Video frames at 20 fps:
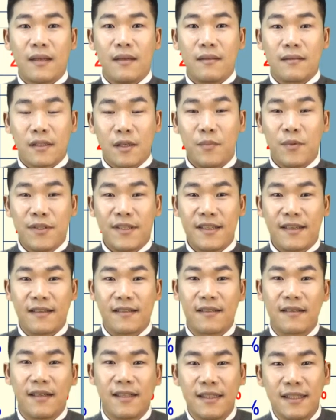첫 번째
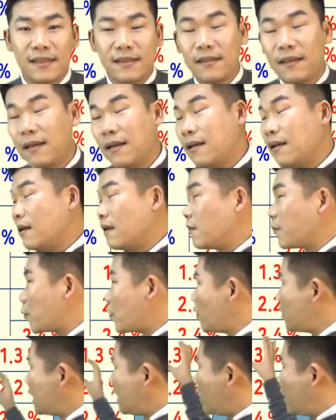개정안은
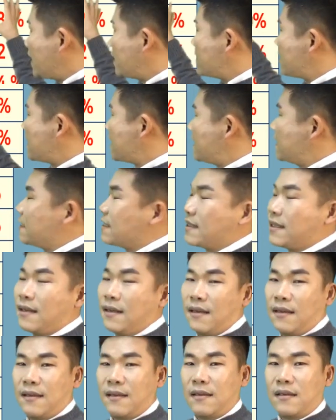표에 나와 있듯이
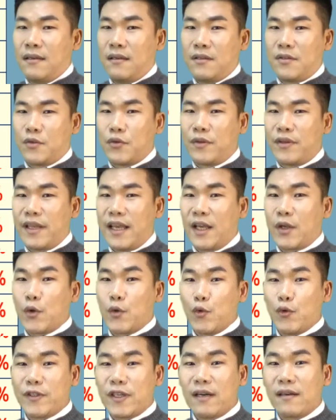주택
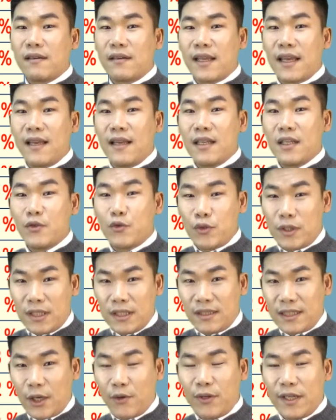유상거래
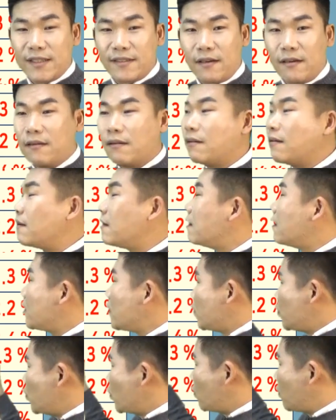취득세율에서
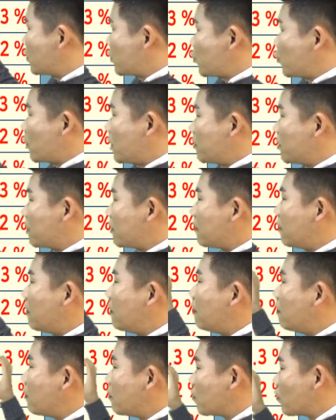6억
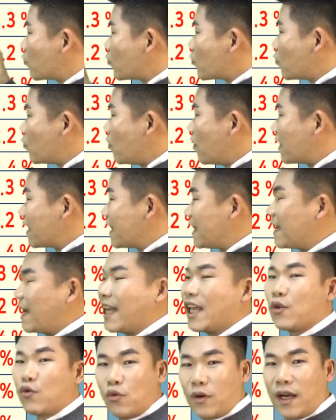초과부터 9억
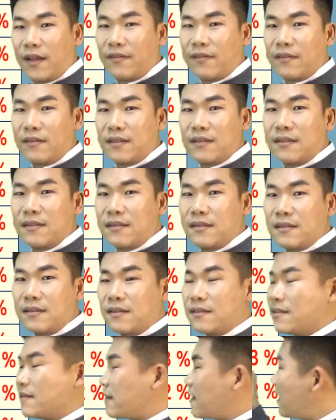이하의 구간,
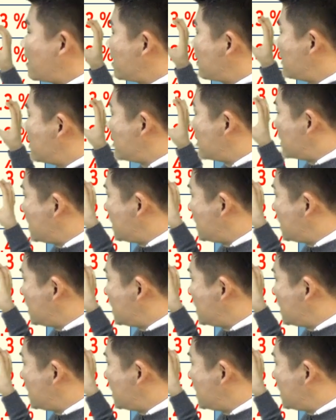현재 이